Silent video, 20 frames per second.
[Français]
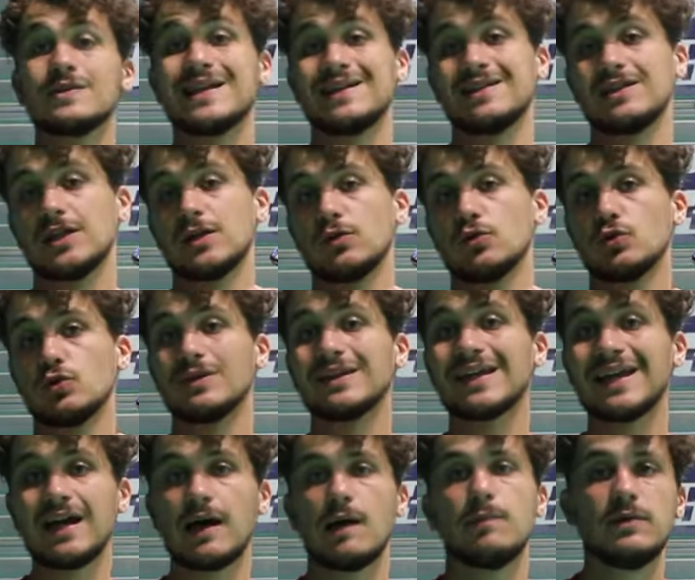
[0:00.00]
c'est un jeu
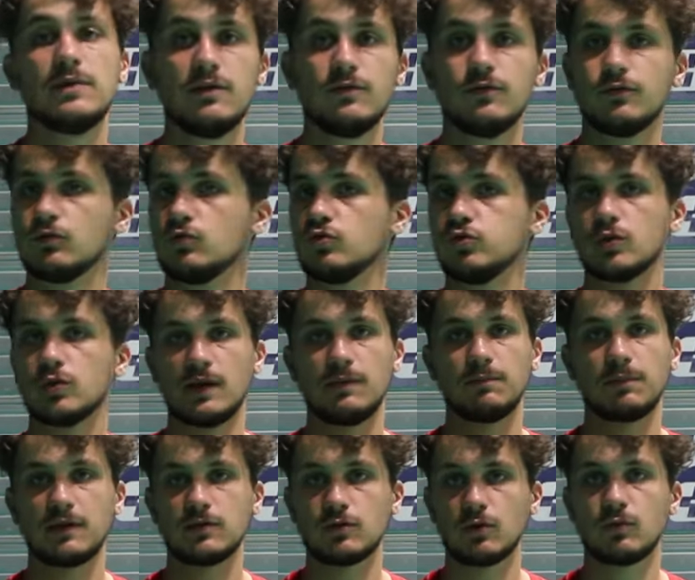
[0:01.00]
très rapide, il faut toujours être
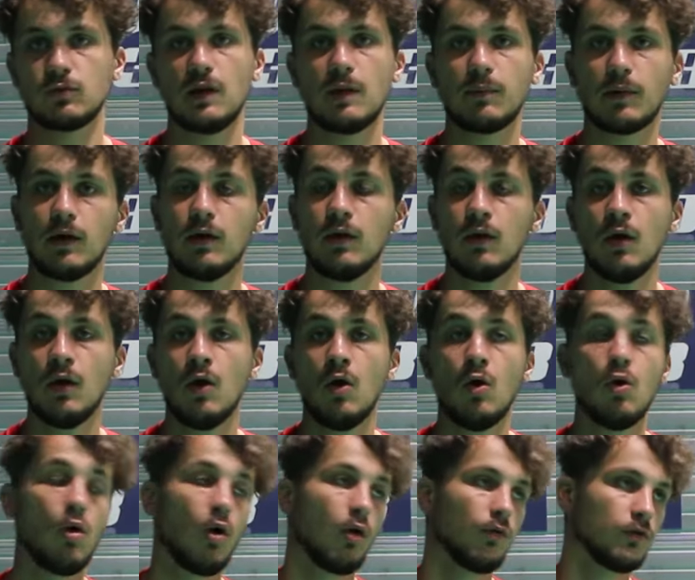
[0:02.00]
prêt sur le coup d'après.
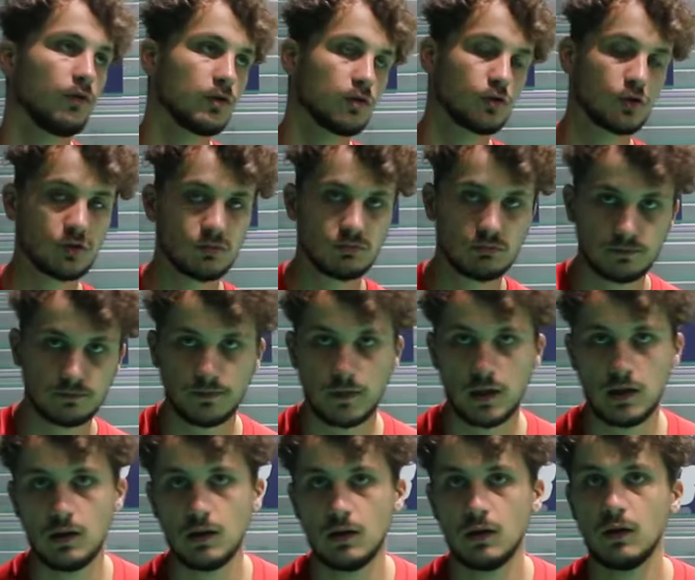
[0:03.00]
En revanche,
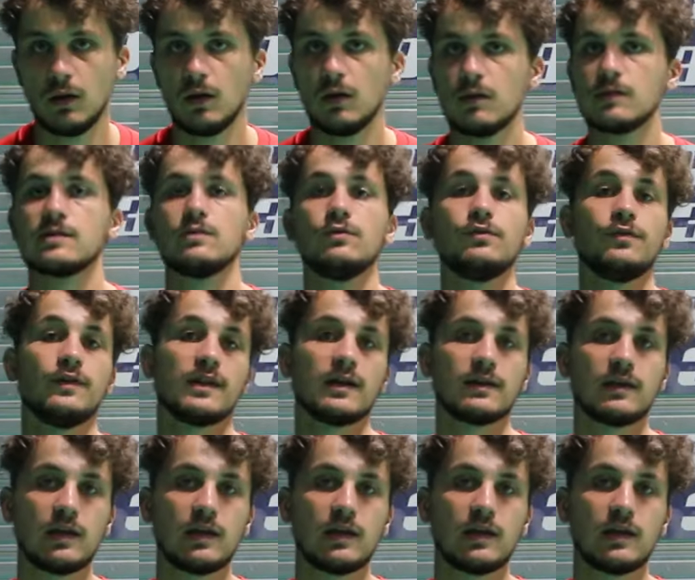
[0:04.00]
si vous faites un